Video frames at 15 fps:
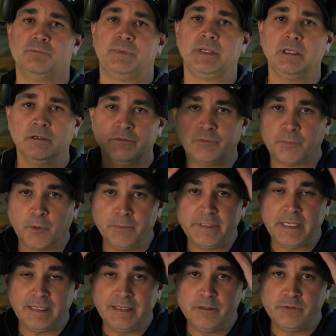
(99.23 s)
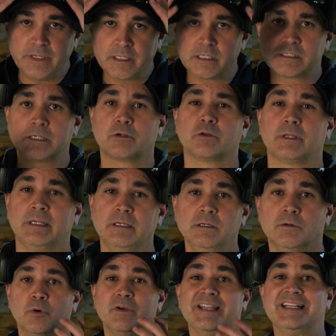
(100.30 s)
puis faut pas oublier les lunettes de sécurité
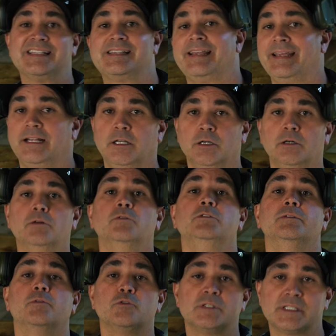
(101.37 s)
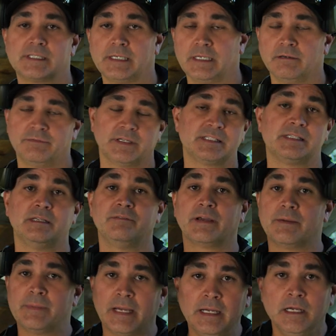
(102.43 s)
pour les éclats au niveau du tir, fait que c'est
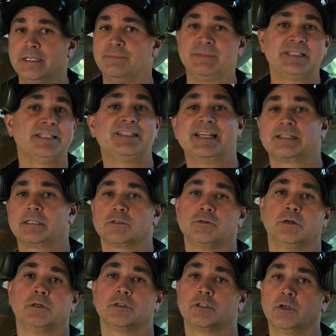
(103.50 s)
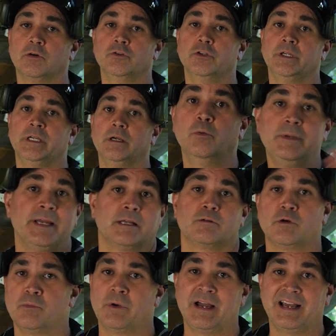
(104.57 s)
vraiment des petits accessoires qu'on est
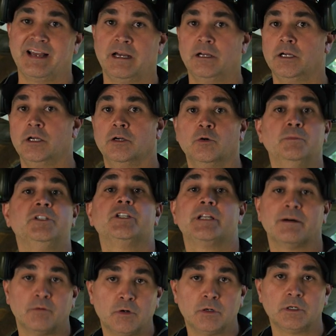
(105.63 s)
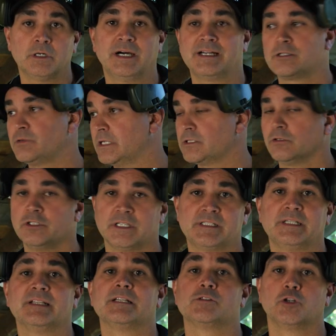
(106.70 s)
obligatoirement euh, obligé d'avoir en situation de
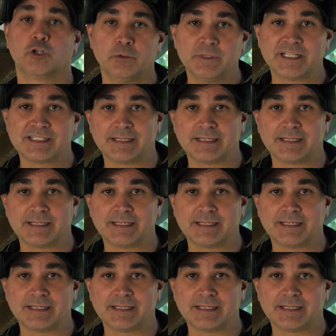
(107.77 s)
tir dans un club de